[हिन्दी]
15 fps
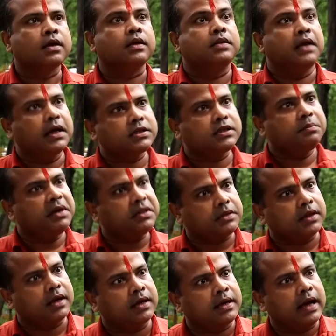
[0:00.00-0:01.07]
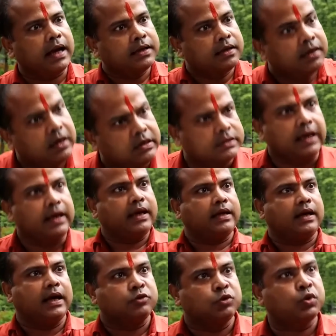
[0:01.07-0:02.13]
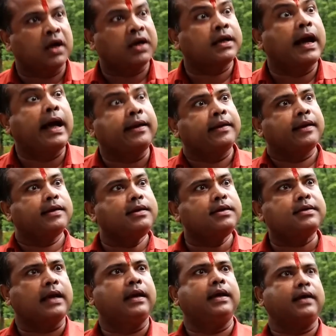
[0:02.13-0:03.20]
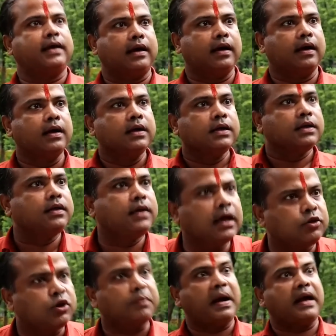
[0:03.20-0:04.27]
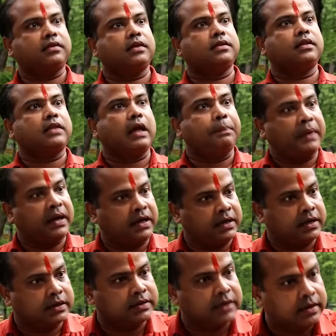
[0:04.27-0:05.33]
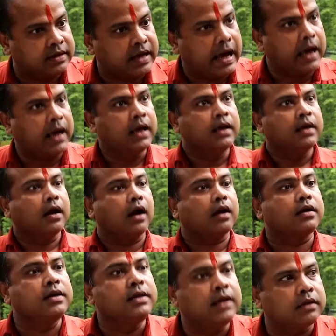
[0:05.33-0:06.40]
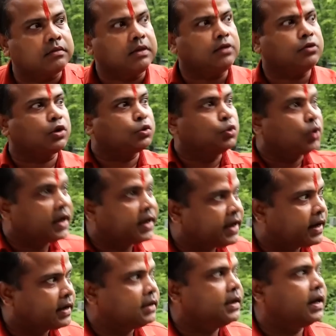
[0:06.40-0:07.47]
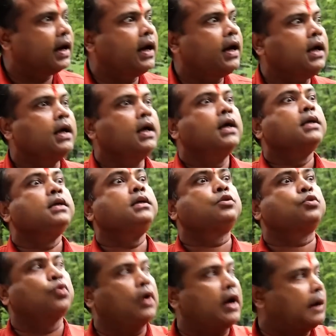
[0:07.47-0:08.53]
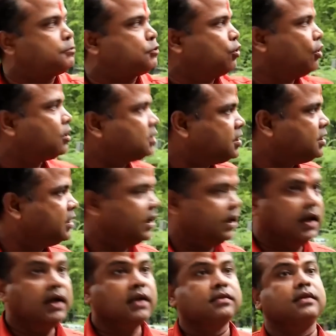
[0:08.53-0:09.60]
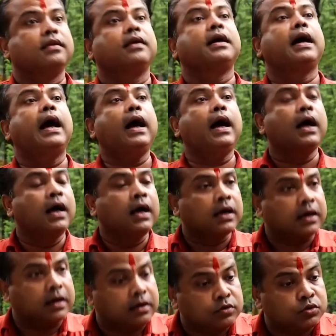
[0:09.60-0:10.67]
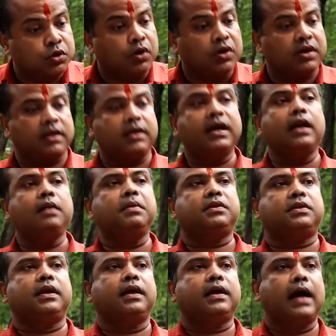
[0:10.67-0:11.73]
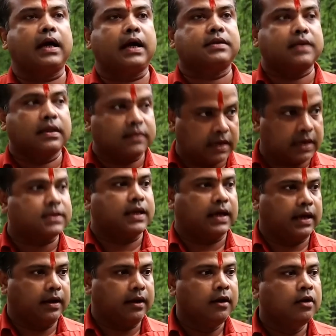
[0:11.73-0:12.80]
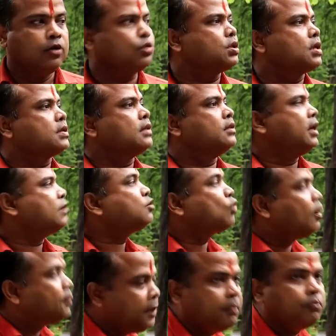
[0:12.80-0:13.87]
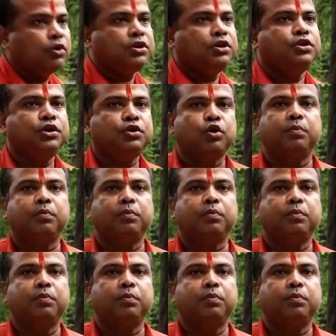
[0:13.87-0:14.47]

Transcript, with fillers: कि देश में तिरंगा ही चलेगा दुरंगा नहीं चलेगा ये जो भारतीय जनता पार्टी का झंडा और नियति जो दुरंगे की है इसको आप छोड़ दीजिए तिरंगा जो रियल में तिरंगा का संदेश है उस संदेश को भी मोदी जी